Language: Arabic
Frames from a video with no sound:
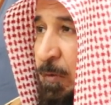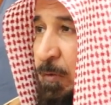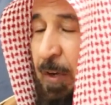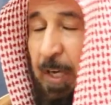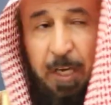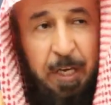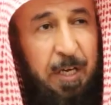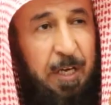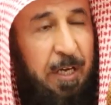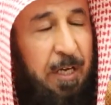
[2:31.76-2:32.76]

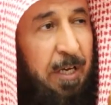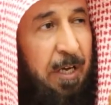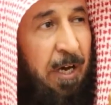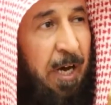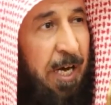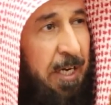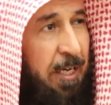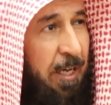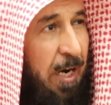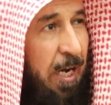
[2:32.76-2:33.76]
في غار
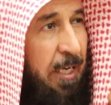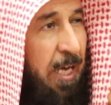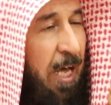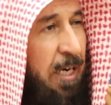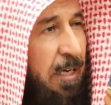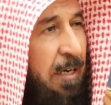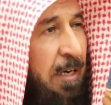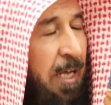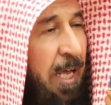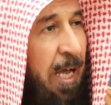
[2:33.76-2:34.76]
حراء كان
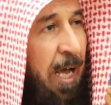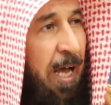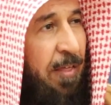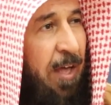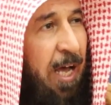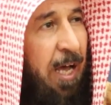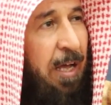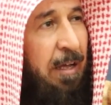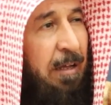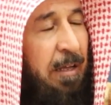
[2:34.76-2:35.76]

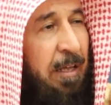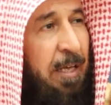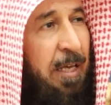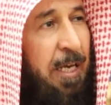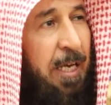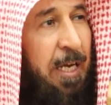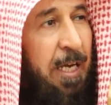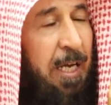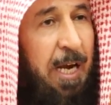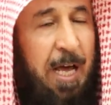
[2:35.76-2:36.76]
هذا
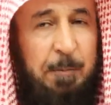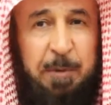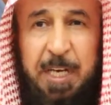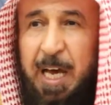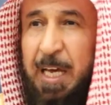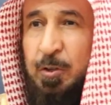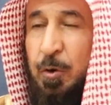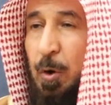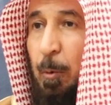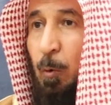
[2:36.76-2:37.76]
إعلان بداية
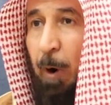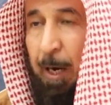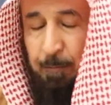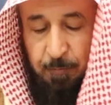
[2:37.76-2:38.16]
النبوة